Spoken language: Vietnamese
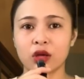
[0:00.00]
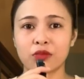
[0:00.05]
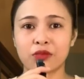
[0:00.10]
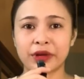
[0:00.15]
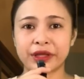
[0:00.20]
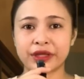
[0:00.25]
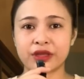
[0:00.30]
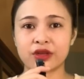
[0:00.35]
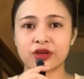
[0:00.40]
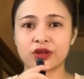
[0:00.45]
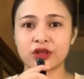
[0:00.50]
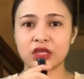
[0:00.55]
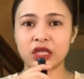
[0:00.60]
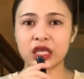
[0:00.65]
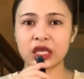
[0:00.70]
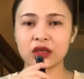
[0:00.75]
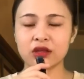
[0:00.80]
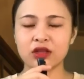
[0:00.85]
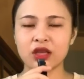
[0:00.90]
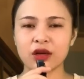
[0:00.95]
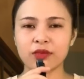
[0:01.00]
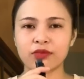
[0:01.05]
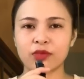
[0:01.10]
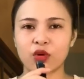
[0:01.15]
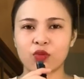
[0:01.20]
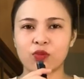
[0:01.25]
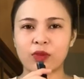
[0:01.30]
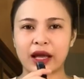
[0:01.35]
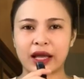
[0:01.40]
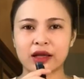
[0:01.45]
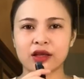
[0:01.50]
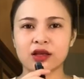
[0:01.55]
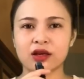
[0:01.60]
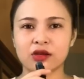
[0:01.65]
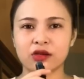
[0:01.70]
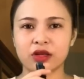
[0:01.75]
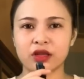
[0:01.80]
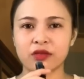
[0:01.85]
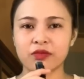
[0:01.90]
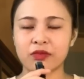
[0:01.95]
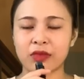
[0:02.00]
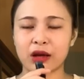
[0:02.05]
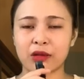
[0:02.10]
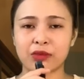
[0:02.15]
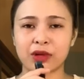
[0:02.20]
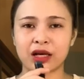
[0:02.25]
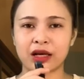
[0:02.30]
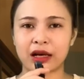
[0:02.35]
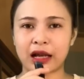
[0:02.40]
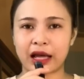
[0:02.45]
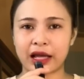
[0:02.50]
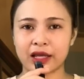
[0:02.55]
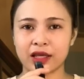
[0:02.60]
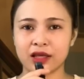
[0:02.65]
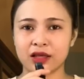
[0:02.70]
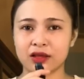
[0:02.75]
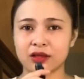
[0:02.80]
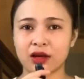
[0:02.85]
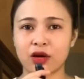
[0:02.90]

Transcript: Mình vừa giết chết một mạng người mà mình lại